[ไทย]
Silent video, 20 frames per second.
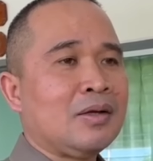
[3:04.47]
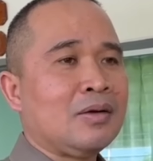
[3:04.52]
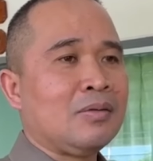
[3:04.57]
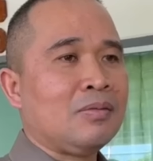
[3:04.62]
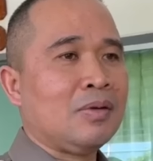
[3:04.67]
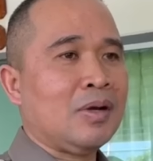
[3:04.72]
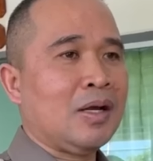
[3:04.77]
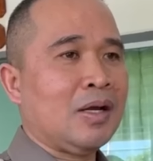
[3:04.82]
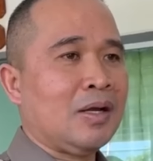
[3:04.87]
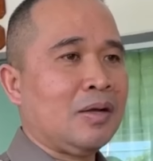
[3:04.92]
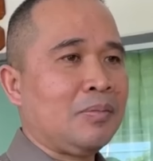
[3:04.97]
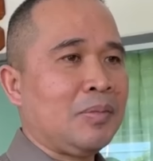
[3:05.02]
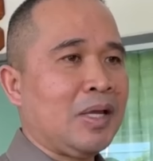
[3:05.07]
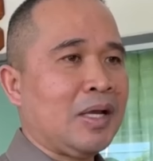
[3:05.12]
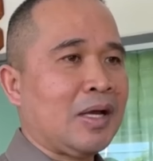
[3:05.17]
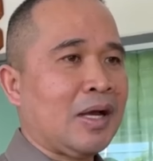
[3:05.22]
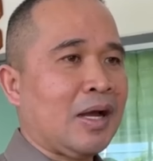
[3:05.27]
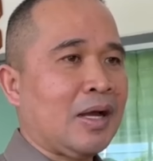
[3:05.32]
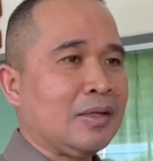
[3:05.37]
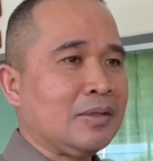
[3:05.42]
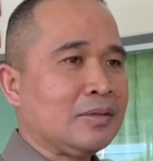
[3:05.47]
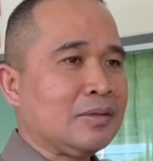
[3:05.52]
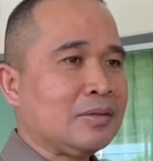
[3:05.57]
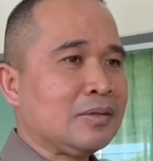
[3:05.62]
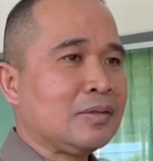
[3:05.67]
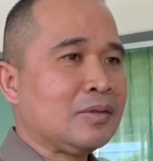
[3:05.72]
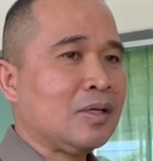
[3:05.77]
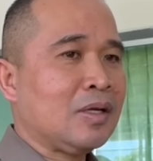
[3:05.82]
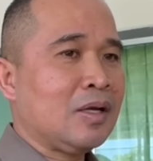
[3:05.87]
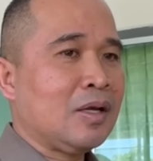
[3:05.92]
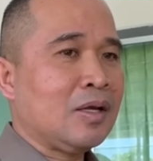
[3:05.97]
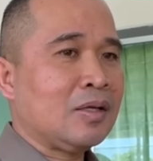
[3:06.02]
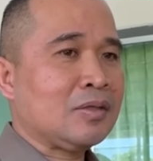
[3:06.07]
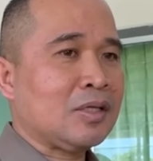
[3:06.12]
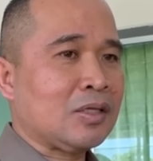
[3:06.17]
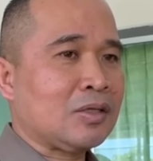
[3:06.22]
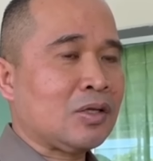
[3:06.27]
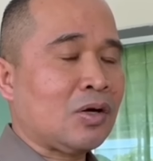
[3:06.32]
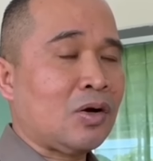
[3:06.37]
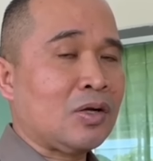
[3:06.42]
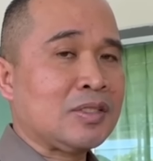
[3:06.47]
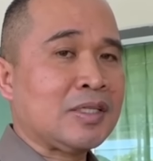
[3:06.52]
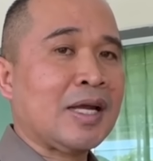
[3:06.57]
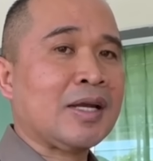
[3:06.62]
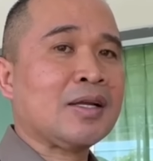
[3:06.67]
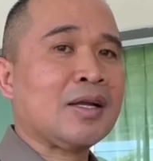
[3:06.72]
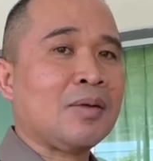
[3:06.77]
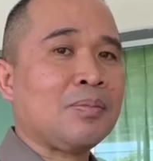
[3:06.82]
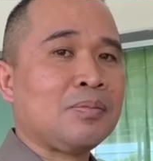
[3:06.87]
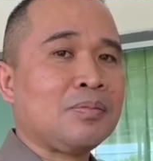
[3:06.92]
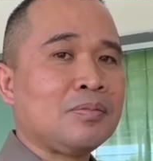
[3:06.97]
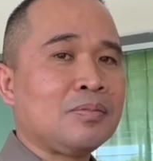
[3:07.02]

ว่ามีการติดต่อแชทกับ